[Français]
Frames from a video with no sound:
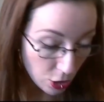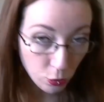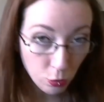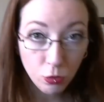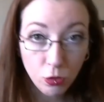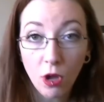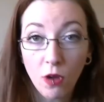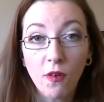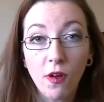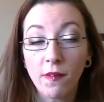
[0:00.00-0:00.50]

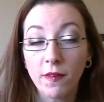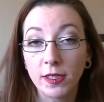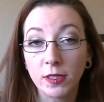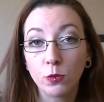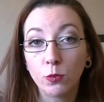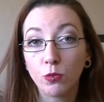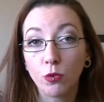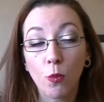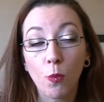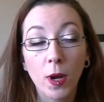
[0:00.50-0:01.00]
Donc voilà, de toute
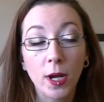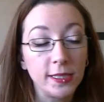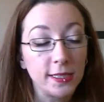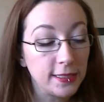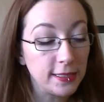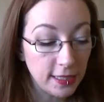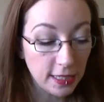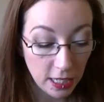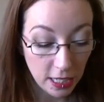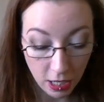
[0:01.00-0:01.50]
façon pour moi
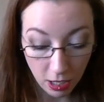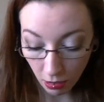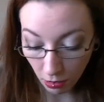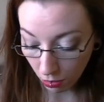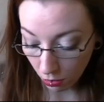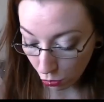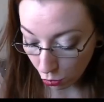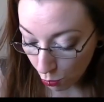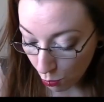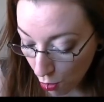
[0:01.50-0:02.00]
c'est
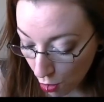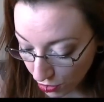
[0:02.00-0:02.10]
le